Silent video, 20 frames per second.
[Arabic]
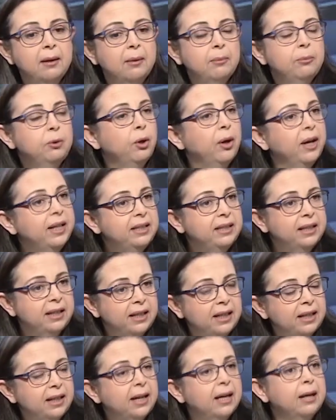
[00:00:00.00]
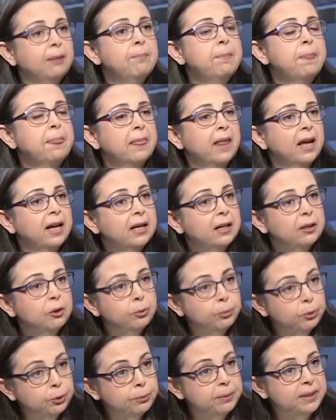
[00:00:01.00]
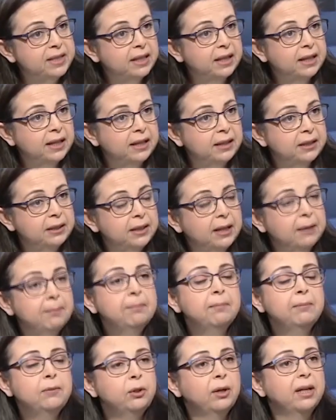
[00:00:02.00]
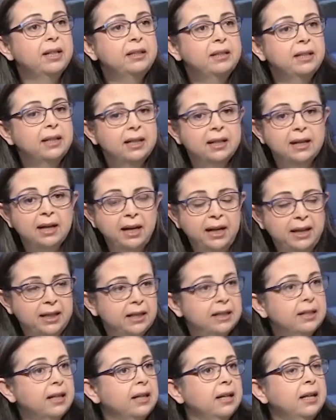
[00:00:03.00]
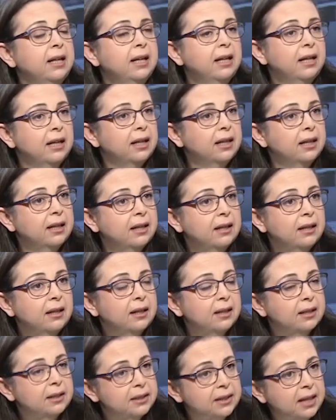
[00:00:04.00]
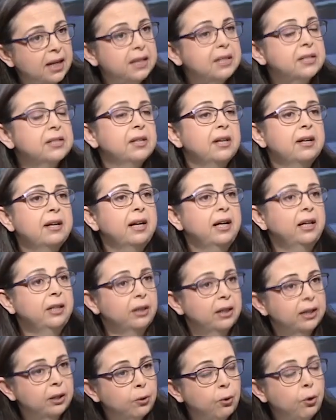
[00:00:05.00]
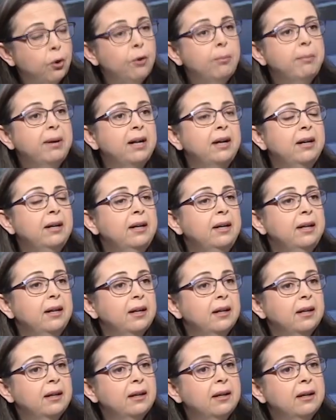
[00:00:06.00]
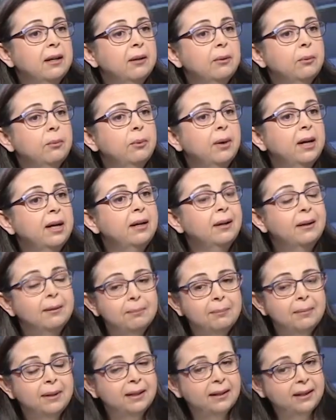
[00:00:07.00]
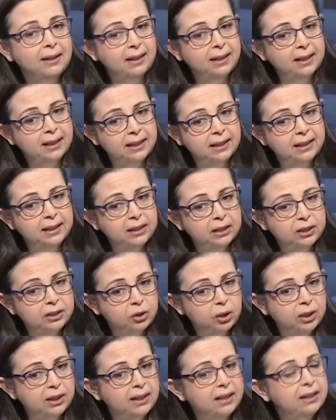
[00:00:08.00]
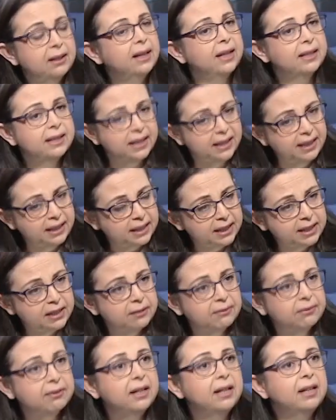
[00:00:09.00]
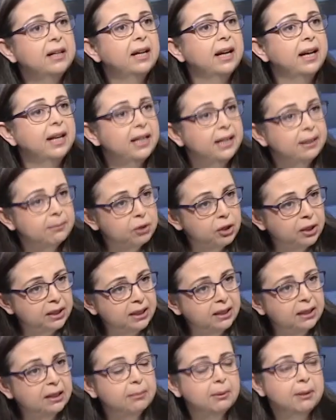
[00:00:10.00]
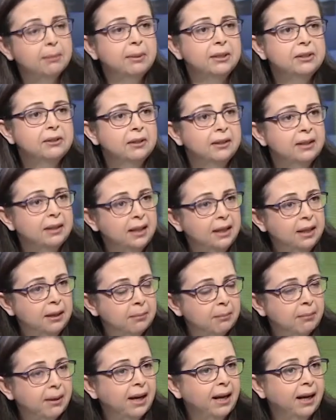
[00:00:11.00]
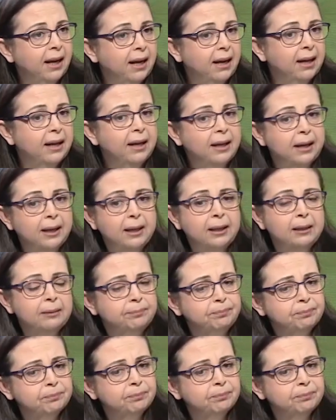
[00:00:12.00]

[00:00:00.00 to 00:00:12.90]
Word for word: بيؤدي آه، الى هبوط بسكر الدم يؤدي الى احيانا داء الصرع الكوما واكيد استفراغ الام شديده بالبطن مع مع آه،